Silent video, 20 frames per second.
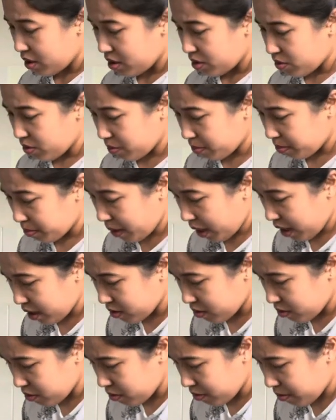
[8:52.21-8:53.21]
yung
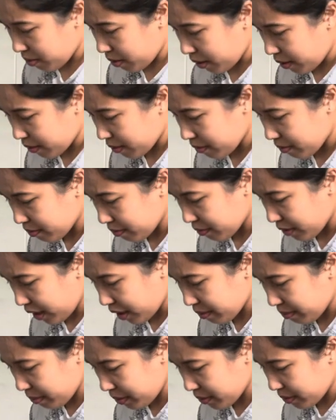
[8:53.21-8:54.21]
pagod ba?
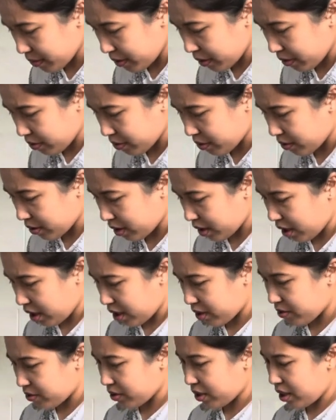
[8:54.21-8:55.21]
kahit pagod ako,
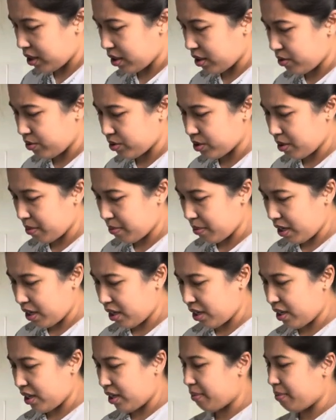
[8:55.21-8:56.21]
nag-ano talaga ako sa
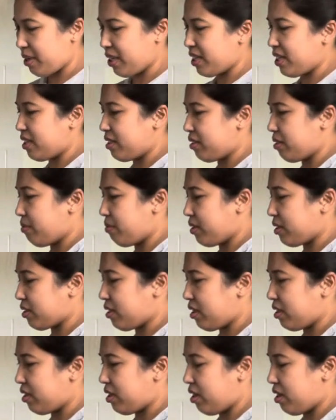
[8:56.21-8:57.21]
bahay, may ginagawa
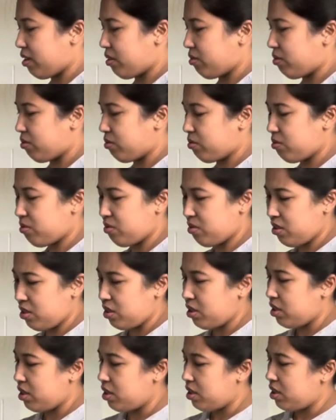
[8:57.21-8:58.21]
talaga ako.
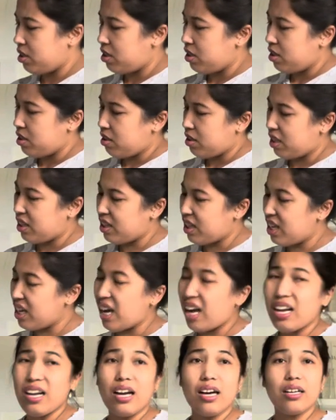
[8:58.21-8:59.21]
Hindi
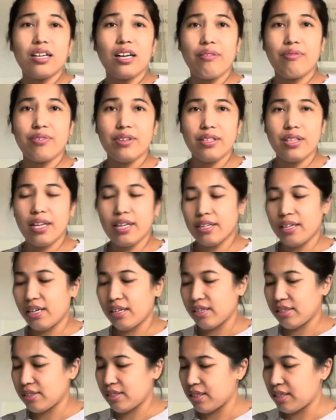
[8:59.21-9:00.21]
nga lang everyday na
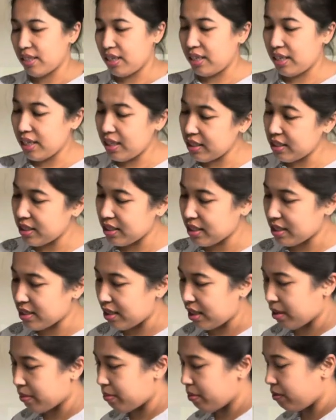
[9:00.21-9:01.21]
na naglilinis
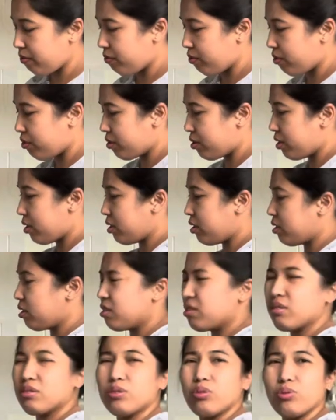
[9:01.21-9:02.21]
like before,
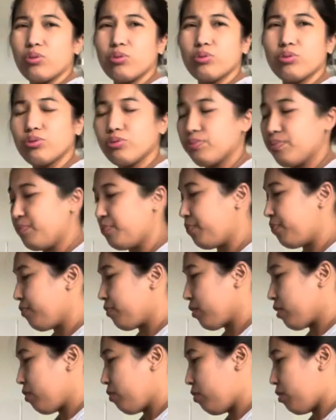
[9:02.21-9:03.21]
nung
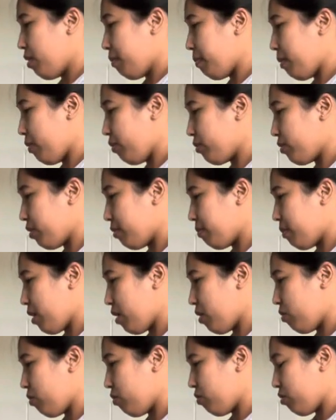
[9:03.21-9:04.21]
wala pa akong
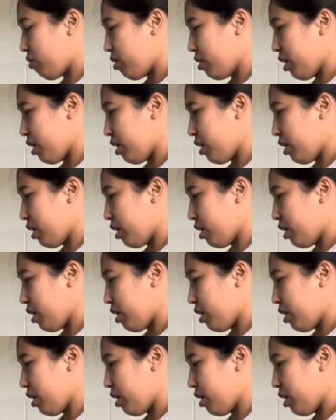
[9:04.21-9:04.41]
trabaho, eh,